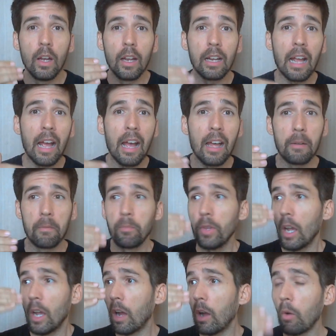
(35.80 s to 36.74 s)
cara,
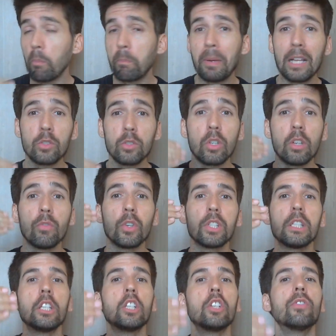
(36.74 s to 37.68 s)
ao passo que
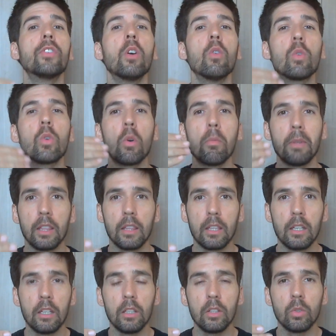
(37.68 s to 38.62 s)
vocês vão
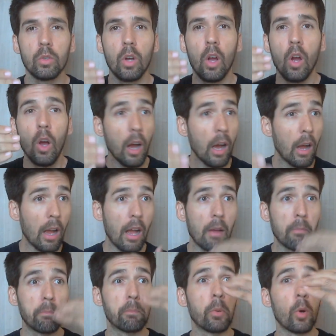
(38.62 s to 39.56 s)
comentando, a,
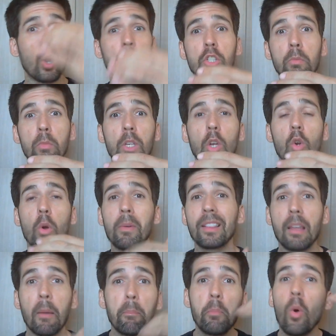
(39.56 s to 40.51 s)
a, próximo que
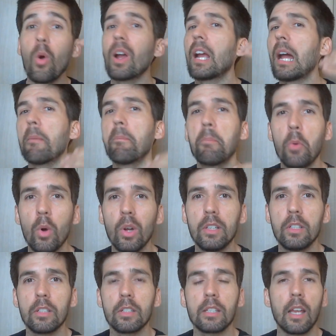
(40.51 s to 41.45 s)
comentar, pô, acabou
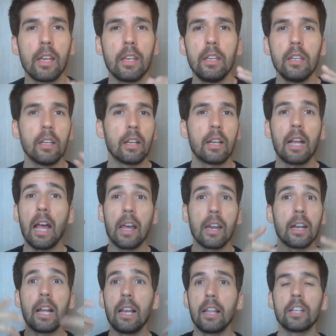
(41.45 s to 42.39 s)
de sair,
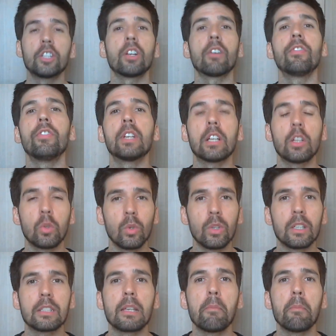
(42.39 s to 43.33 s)
cara, a galera já fica
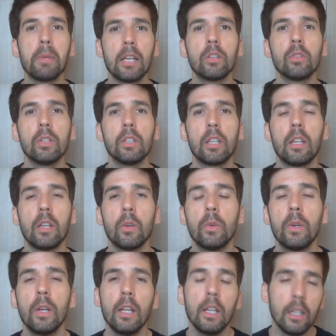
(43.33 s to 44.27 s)
toda sabendo,
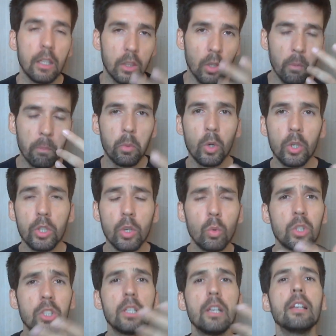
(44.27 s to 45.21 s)
entendeu? Então, poxa,
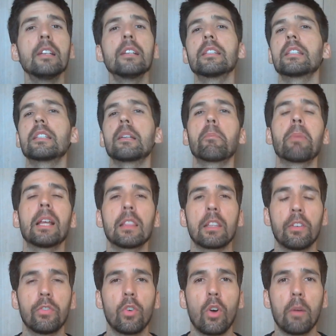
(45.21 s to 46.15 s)
utiliza essa
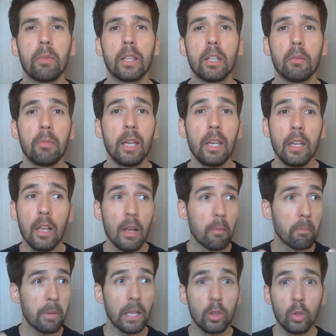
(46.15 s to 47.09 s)
plataforma também
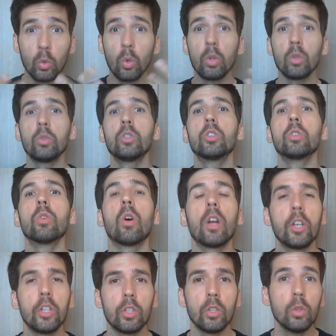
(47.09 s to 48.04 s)
para todos
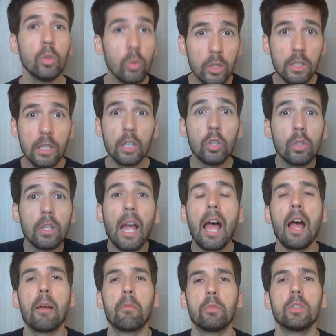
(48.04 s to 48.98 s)
nós nos
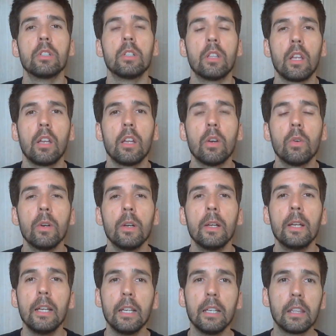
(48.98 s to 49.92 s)
ajudarmos, entendeu?
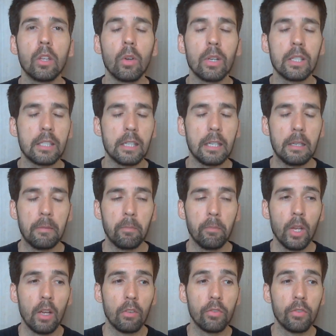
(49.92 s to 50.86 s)
Então, assim,
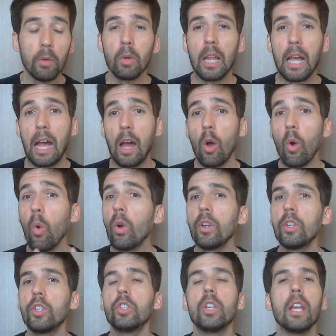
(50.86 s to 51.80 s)
vamos lá.
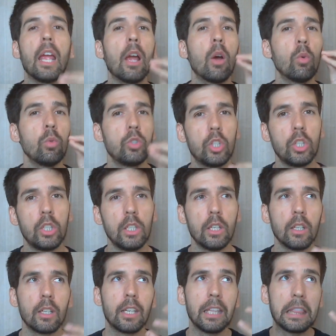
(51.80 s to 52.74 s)
Hoje é o
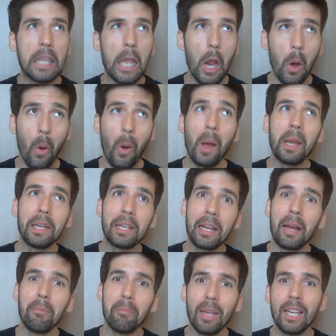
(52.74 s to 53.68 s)
dia que,
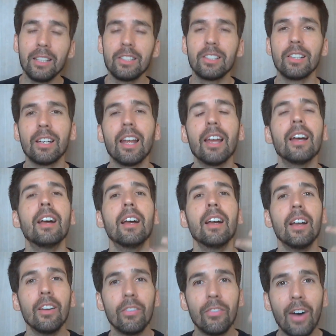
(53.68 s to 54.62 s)
teoricamente, né?
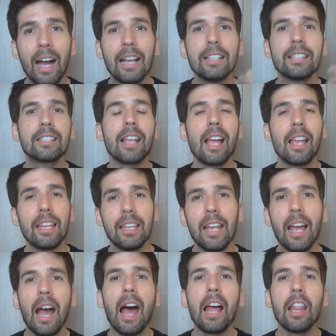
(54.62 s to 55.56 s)
vai
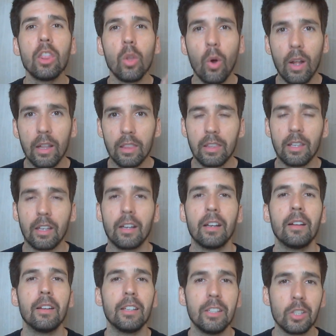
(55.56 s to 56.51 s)
sair a nota.
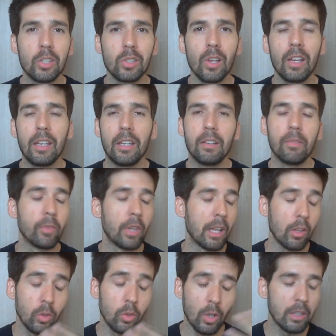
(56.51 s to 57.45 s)
Isso aí.
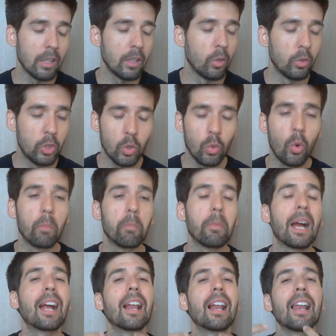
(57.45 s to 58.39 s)
A nota não,
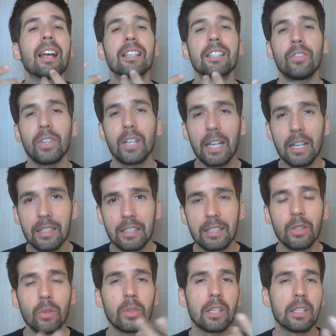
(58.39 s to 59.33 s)
desculpa, a
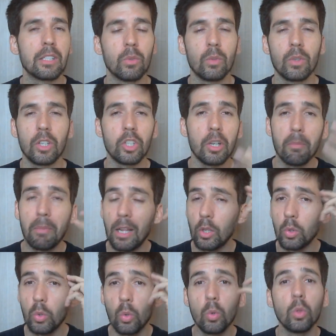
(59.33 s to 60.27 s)
classificação da segunda chamada.
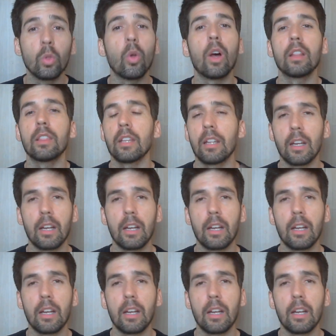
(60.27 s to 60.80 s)
Eu tô com nota na